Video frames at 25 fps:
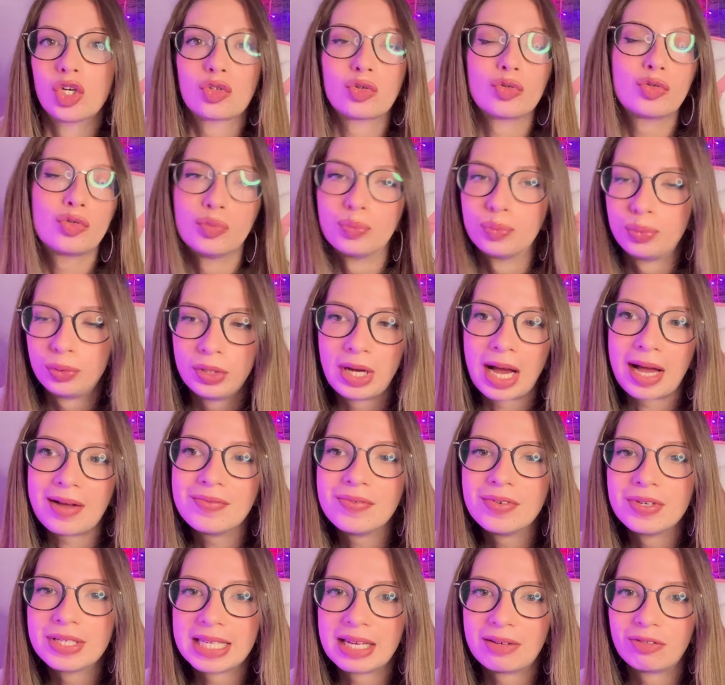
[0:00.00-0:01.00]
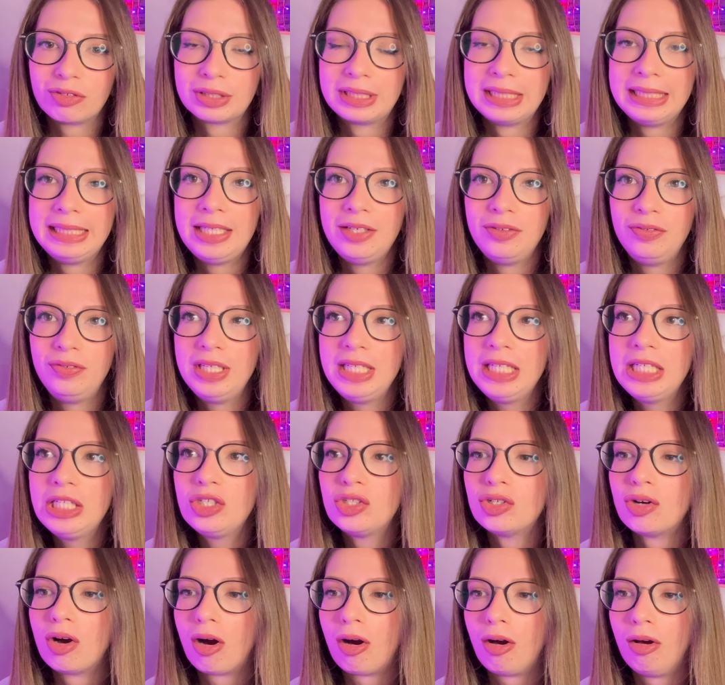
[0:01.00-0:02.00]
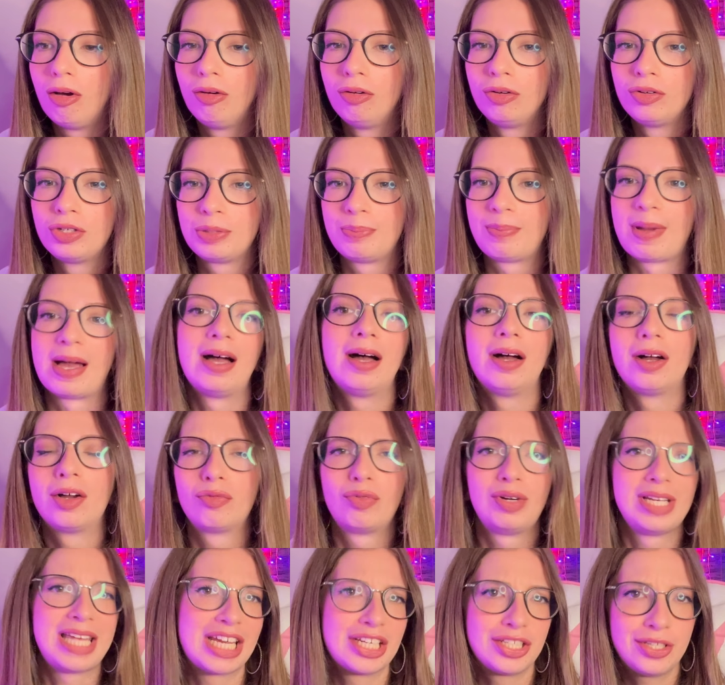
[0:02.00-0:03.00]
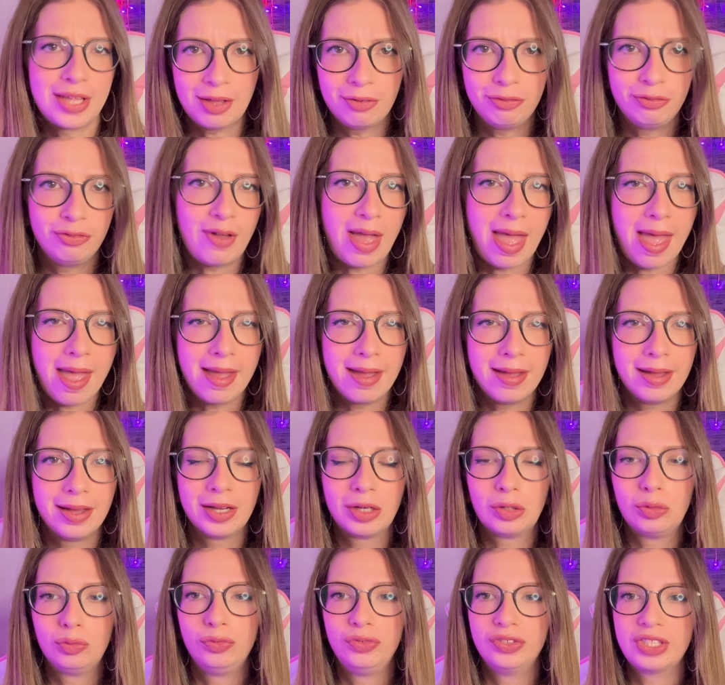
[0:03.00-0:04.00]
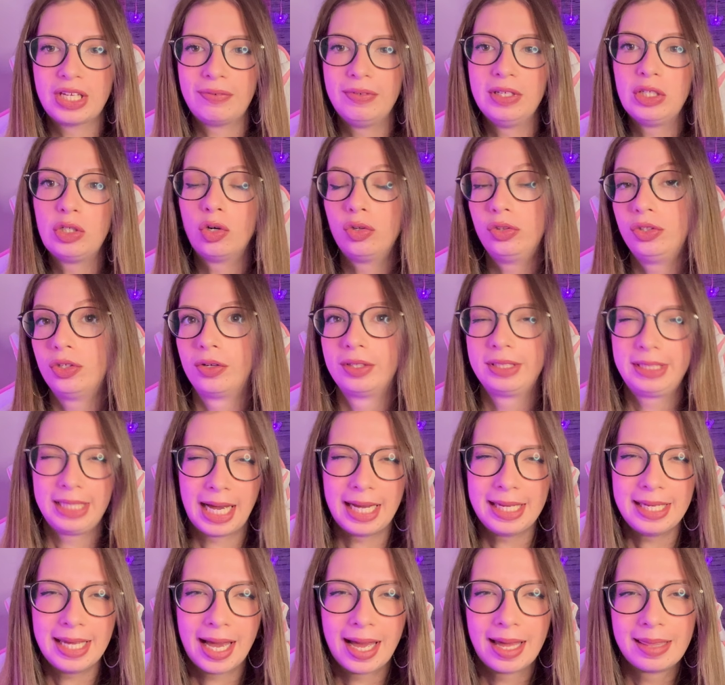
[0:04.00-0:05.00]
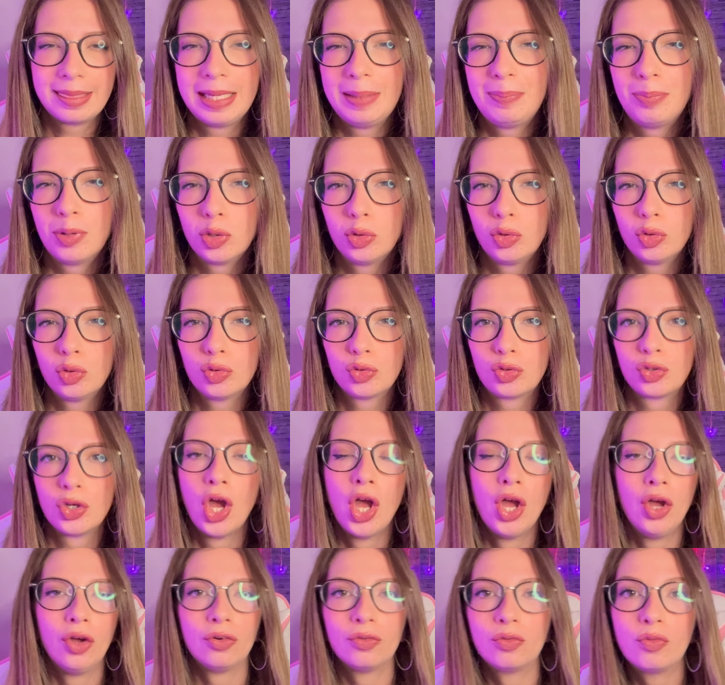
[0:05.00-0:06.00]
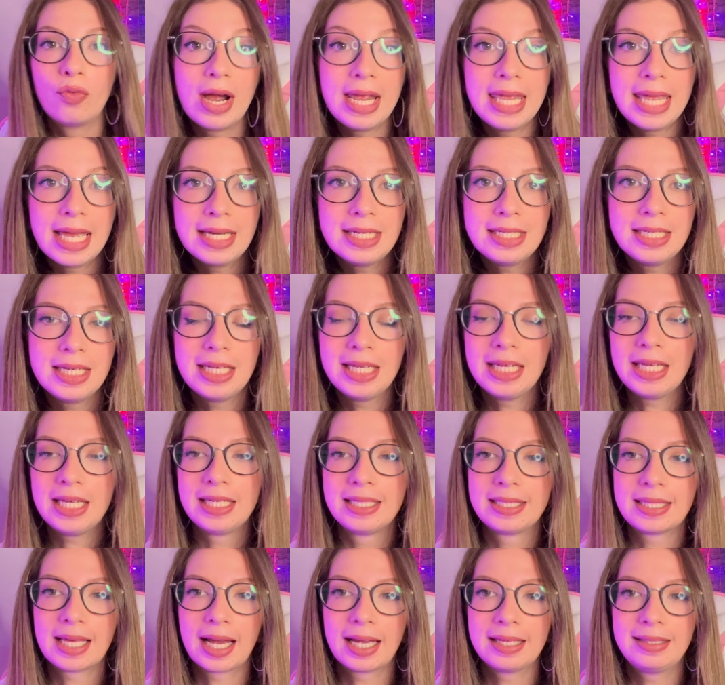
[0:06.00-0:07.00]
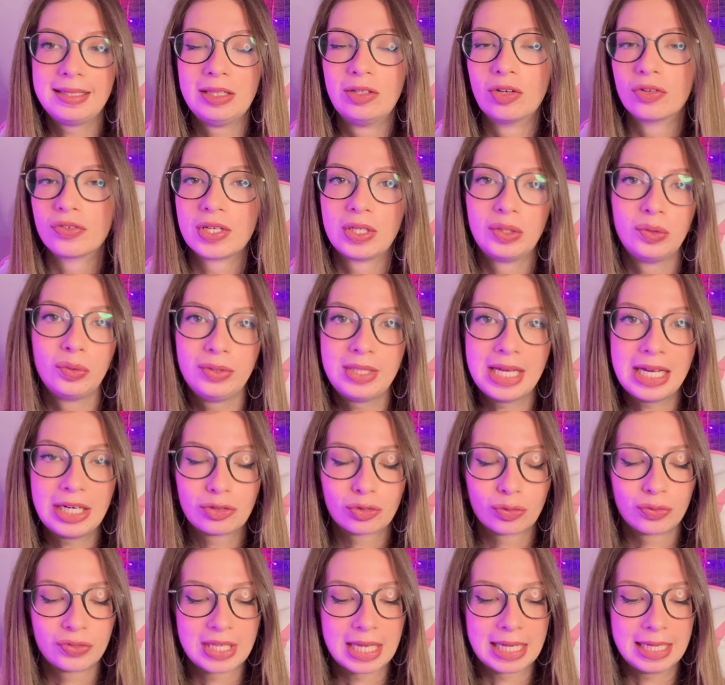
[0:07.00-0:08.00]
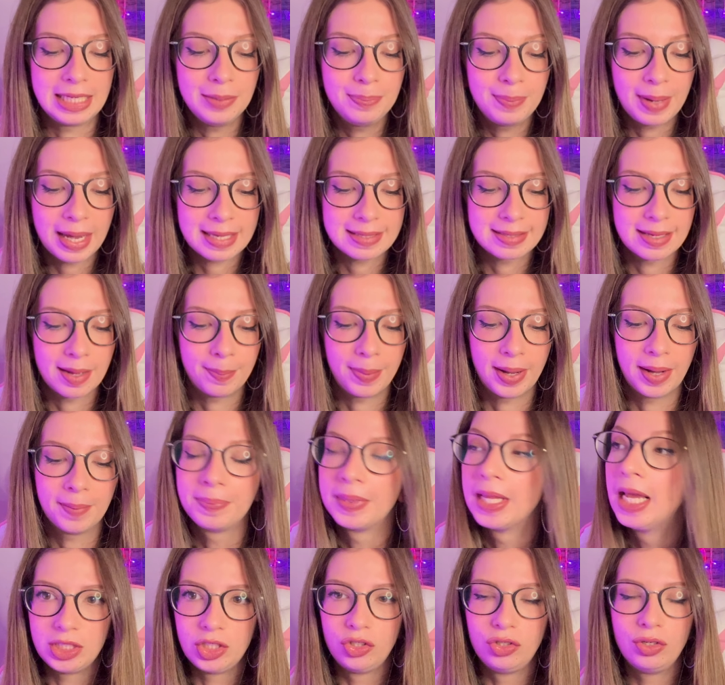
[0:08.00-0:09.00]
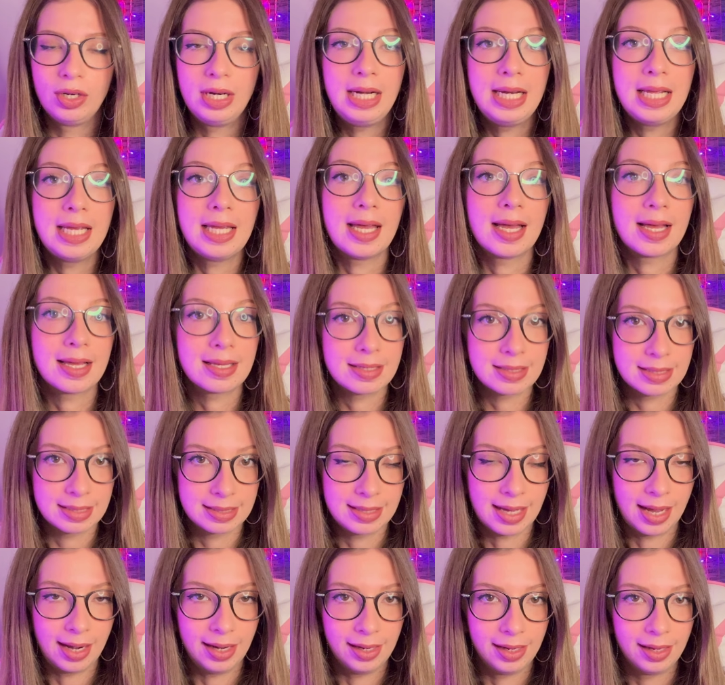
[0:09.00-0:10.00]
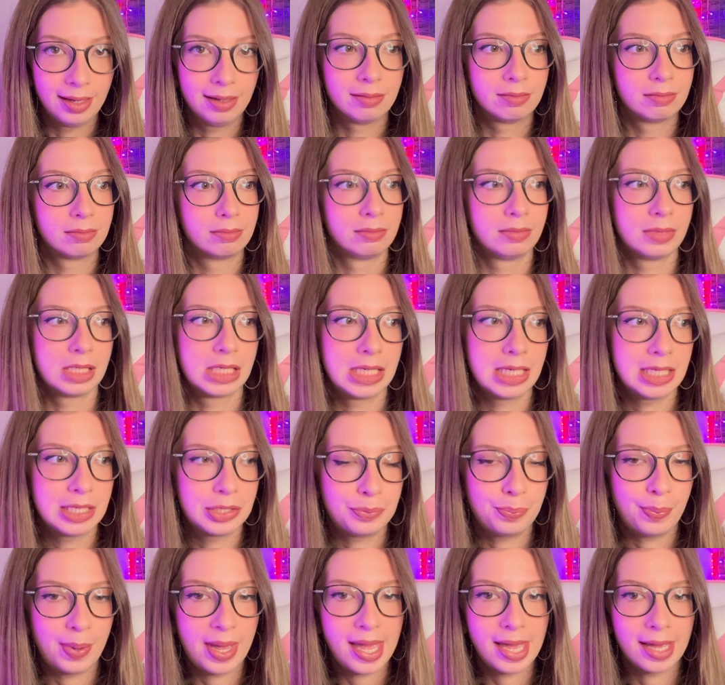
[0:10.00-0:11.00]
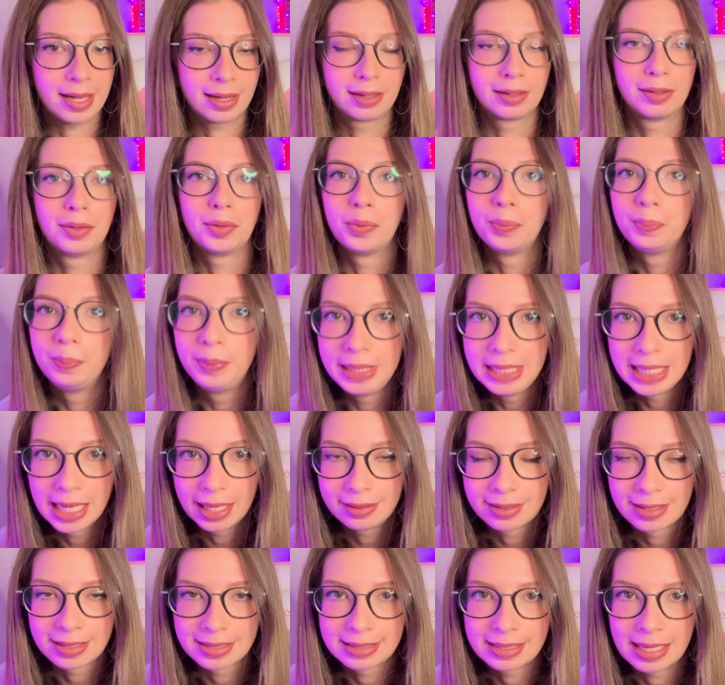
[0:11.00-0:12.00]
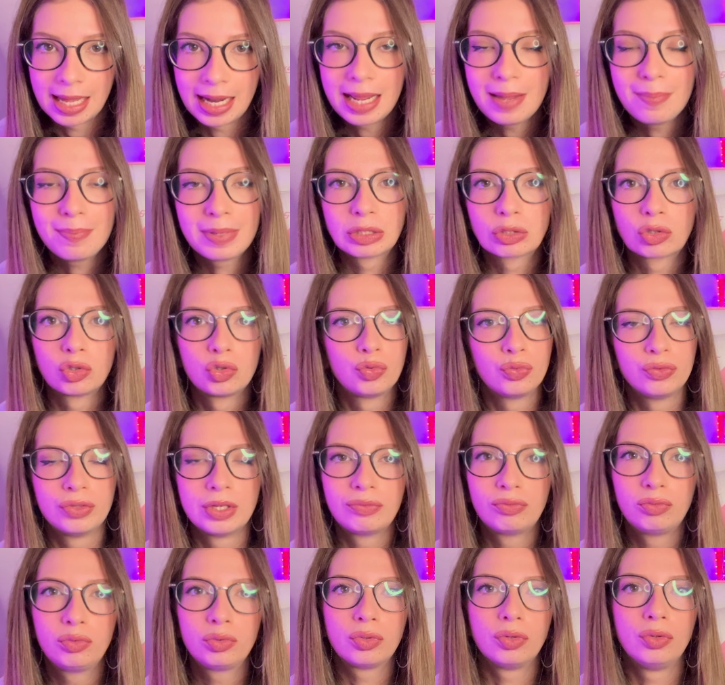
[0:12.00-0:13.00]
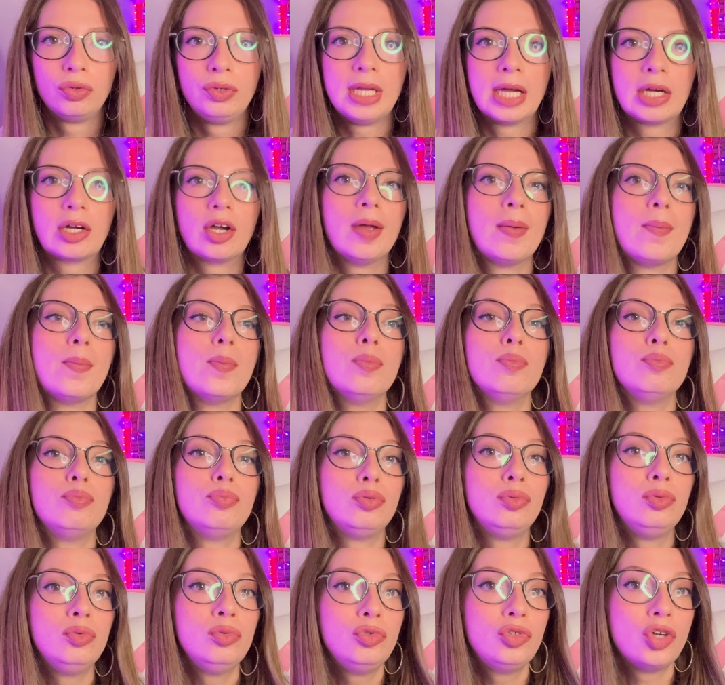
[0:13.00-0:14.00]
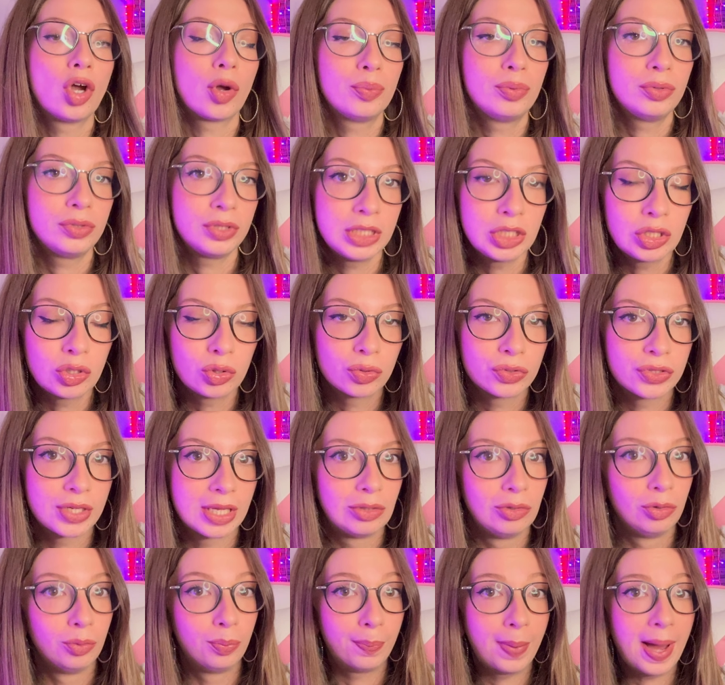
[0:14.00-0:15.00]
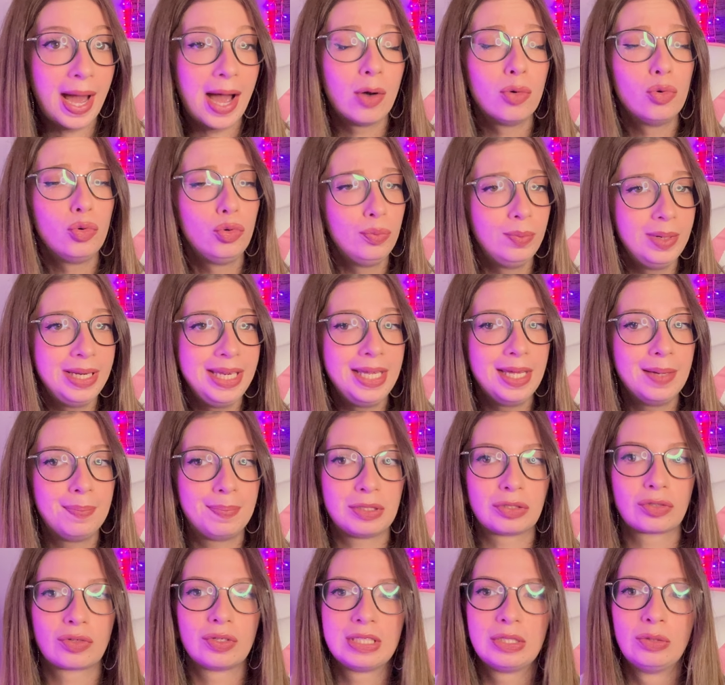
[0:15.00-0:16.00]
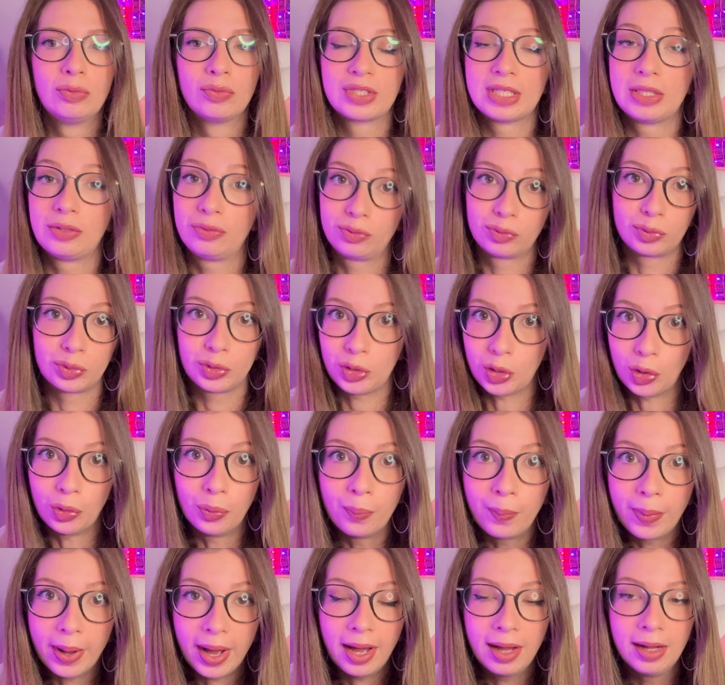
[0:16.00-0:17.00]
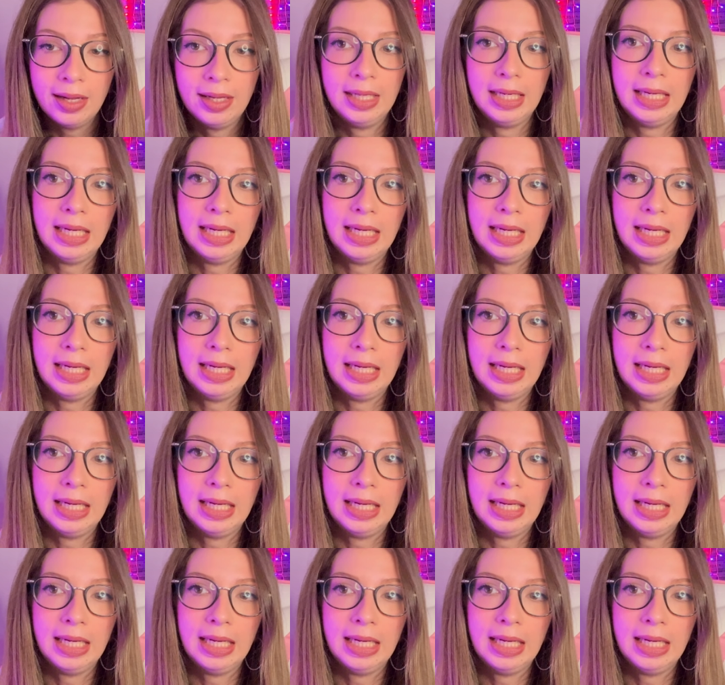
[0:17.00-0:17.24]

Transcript: trouve qu'on peut grave s'inventer des vies, genre euh, je sais pas un voyage d'affaires ou vous savez qu'on est en carrière indépendante, voyager et s'arrêter dans un hôtel, je trouve ça hyper sympa. Je l'ai installé j'espère, bien installer parce que je vous avoue qu'il y a quand même plusieurs petites choses à ne pas oublier, parce que sinon ça ne fonctionne pas.